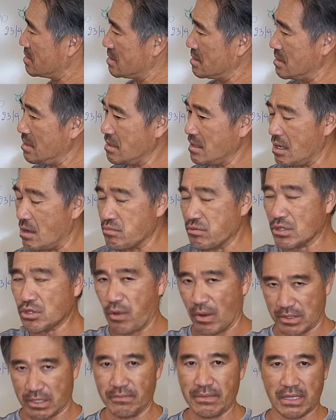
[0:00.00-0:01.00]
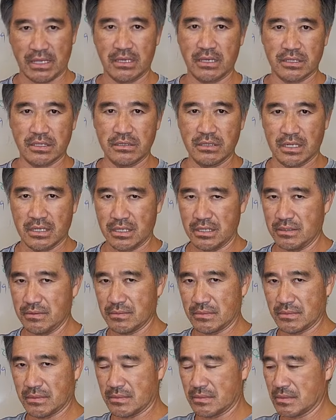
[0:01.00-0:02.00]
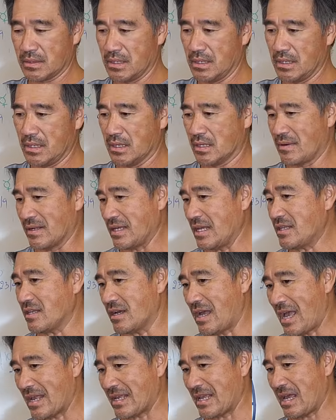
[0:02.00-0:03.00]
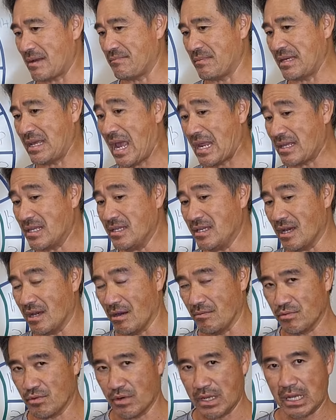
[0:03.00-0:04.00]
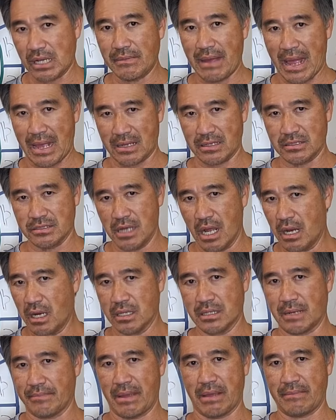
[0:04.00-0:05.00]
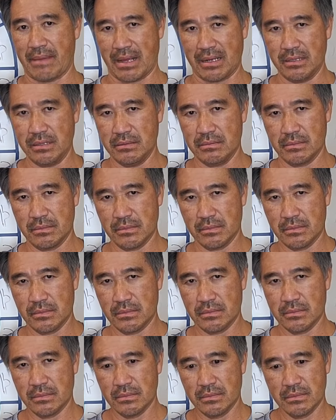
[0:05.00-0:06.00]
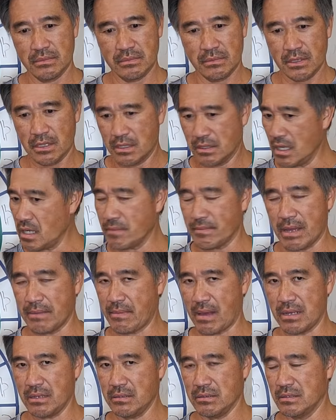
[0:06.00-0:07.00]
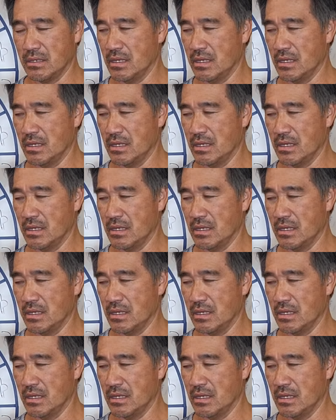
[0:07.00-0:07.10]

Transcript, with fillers: nó không có thuận cho mình như ngày xưa nữa khoảng thế từ 2012 đến giờ ông cô các bạn rất là may mắn rất là may mắn